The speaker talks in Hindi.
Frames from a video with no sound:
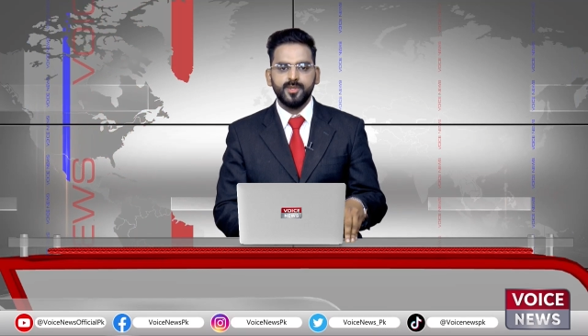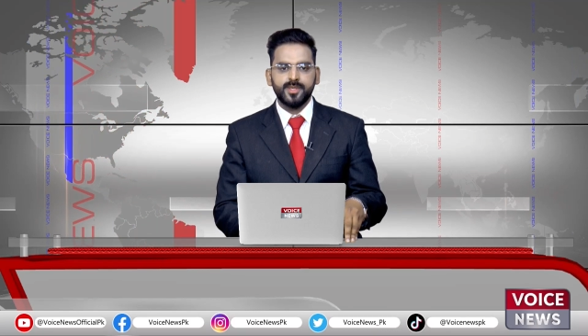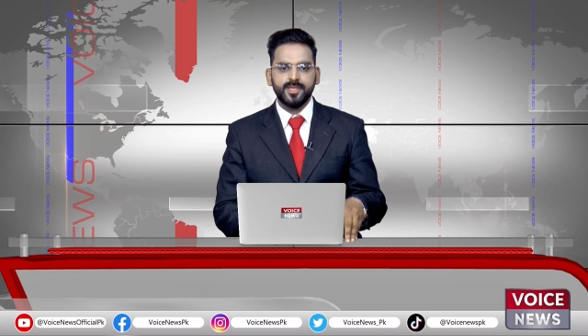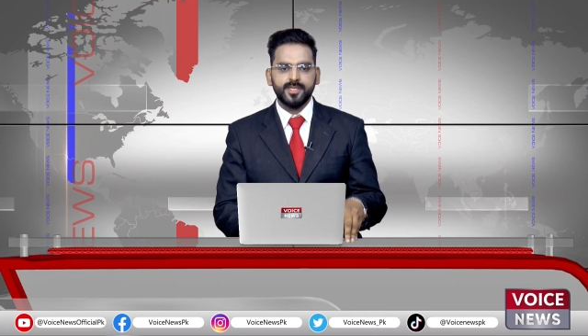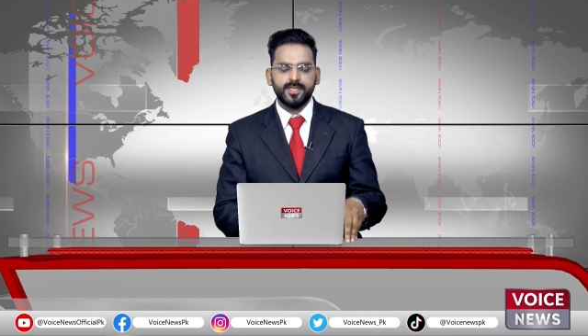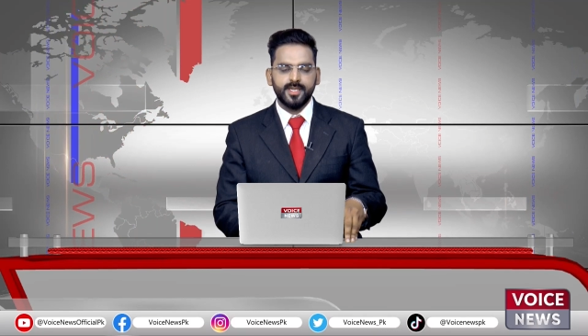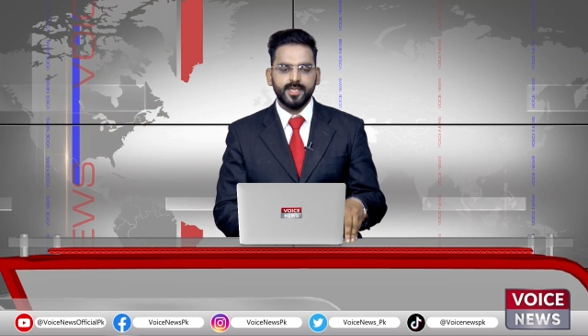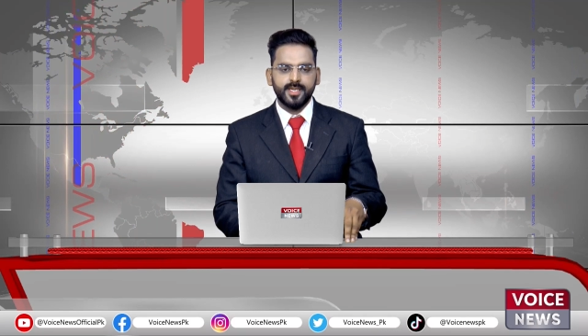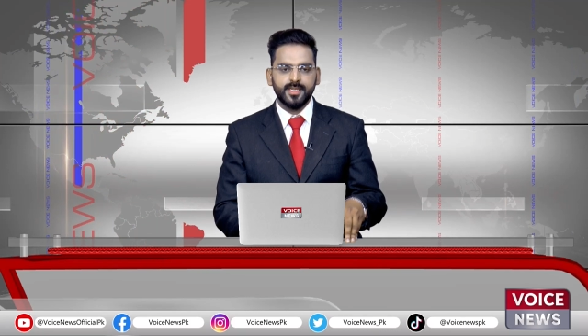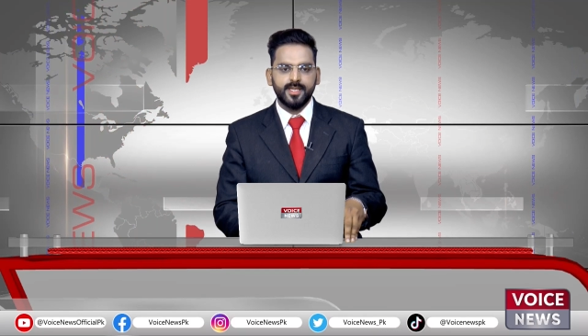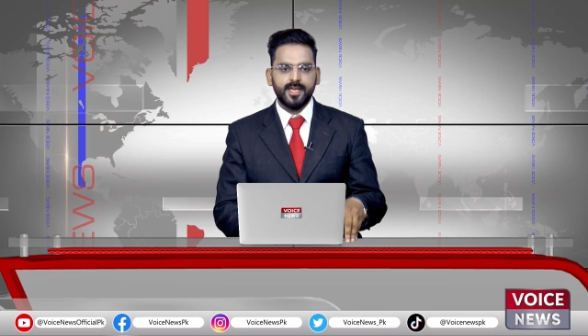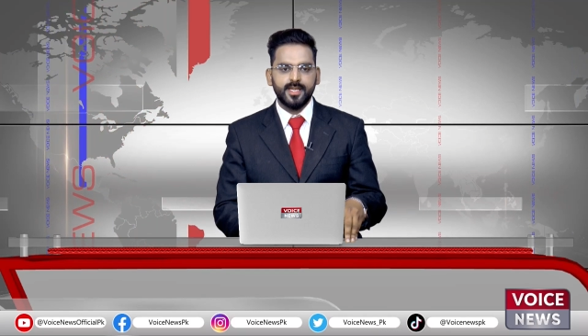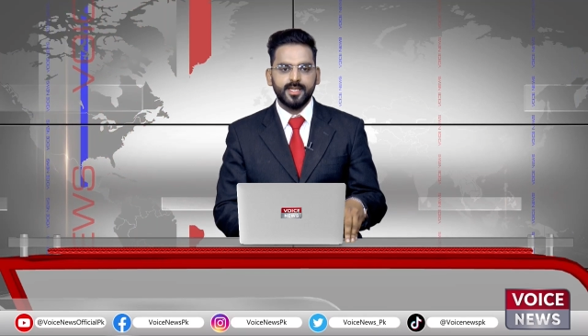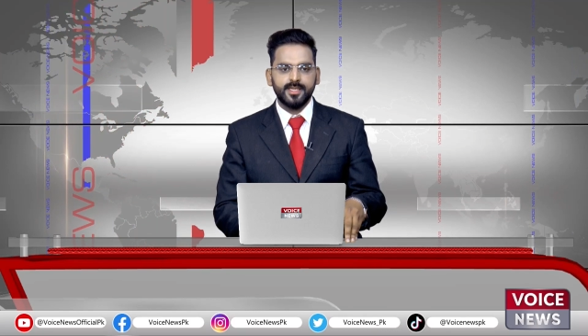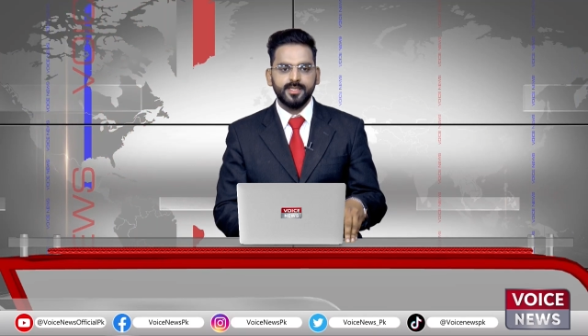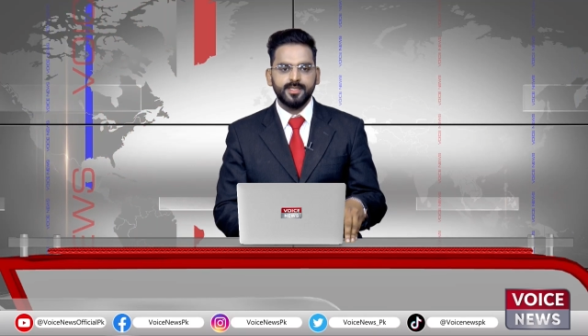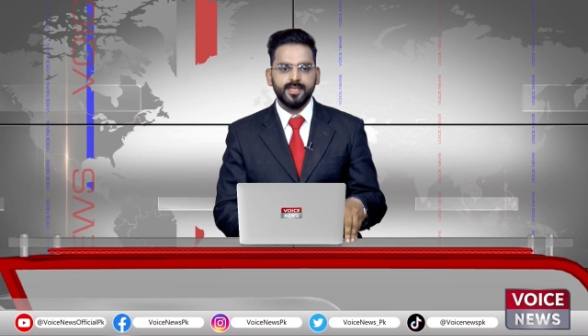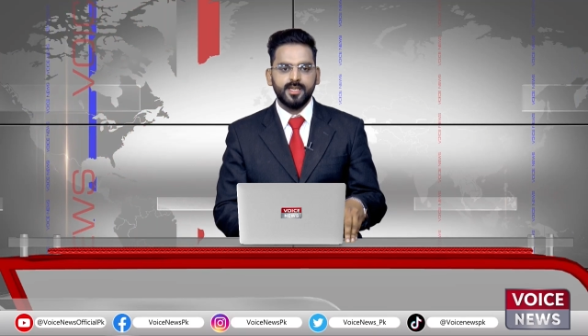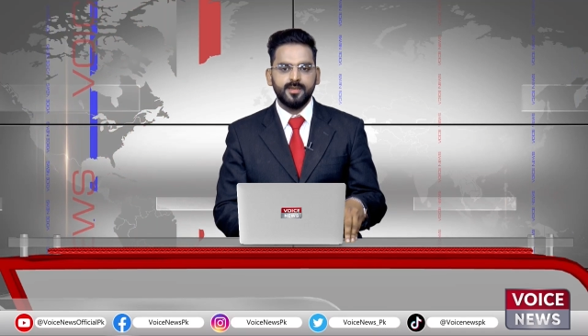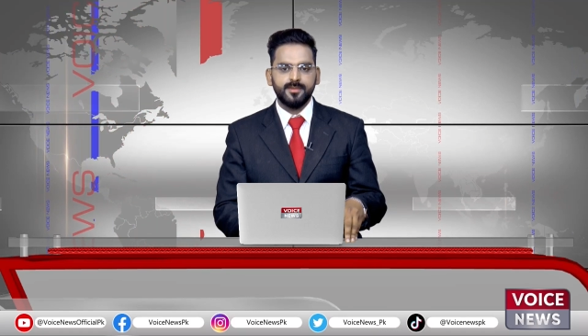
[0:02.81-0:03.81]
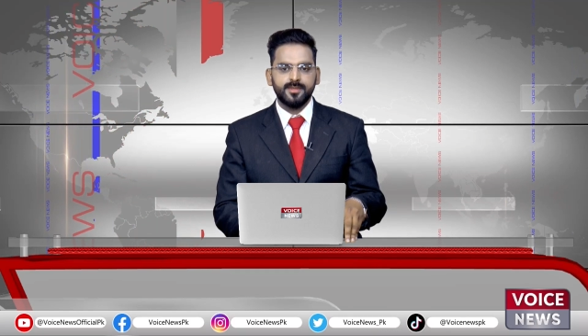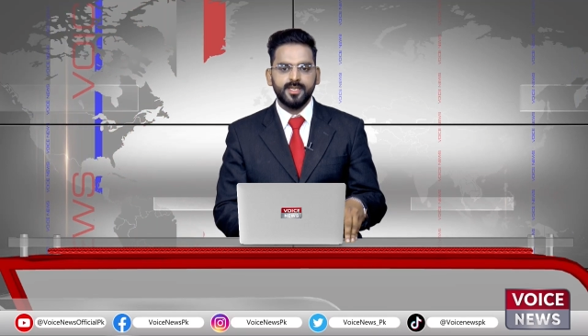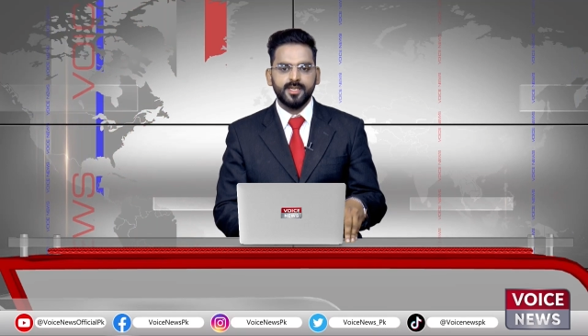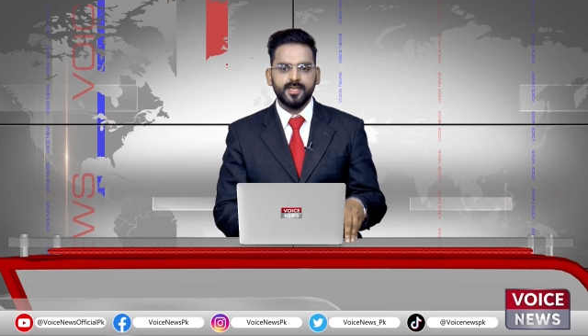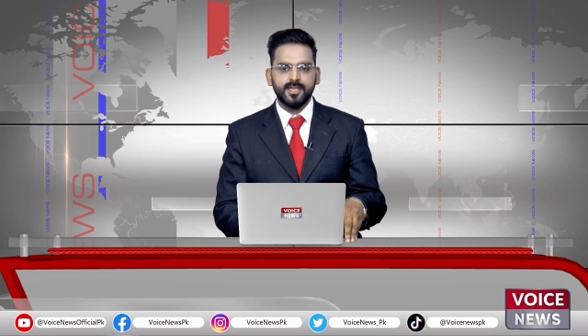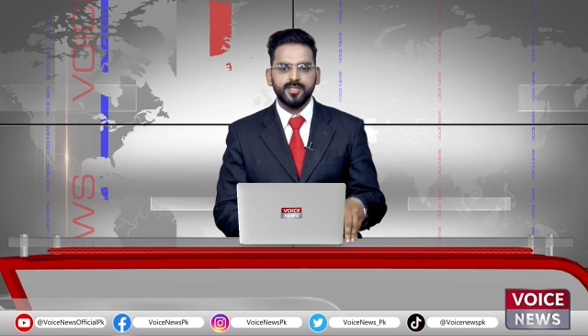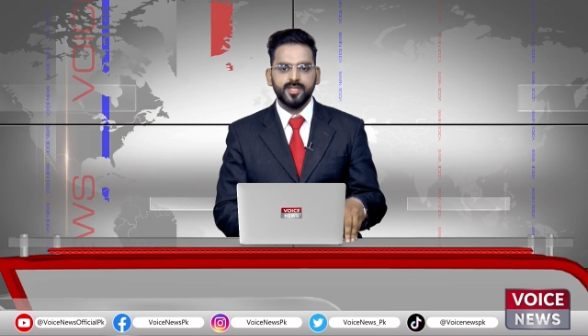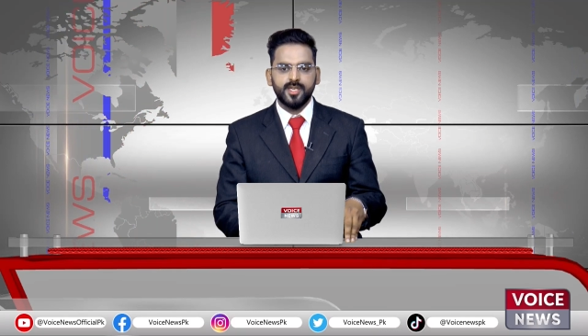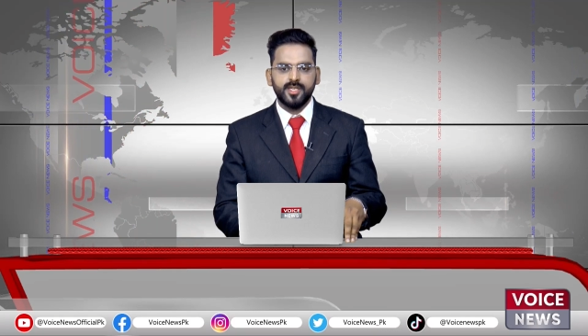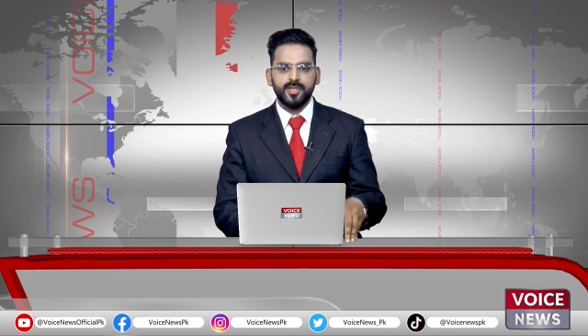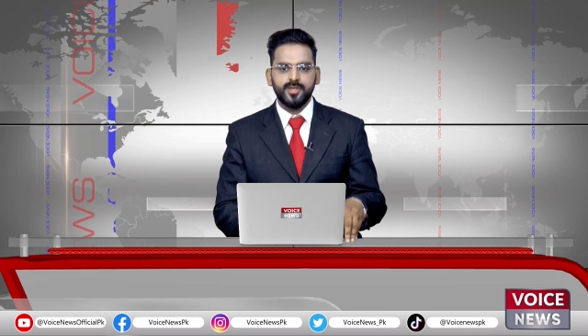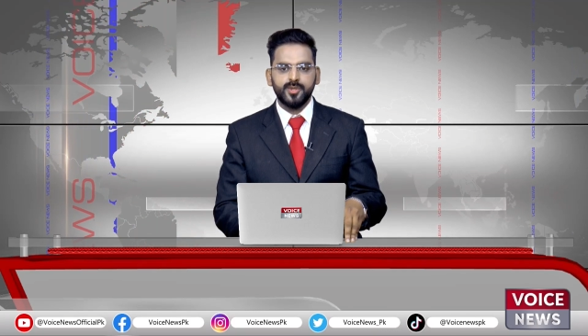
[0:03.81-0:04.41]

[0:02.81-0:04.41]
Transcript: ठेकेदार की जानब से कचहरी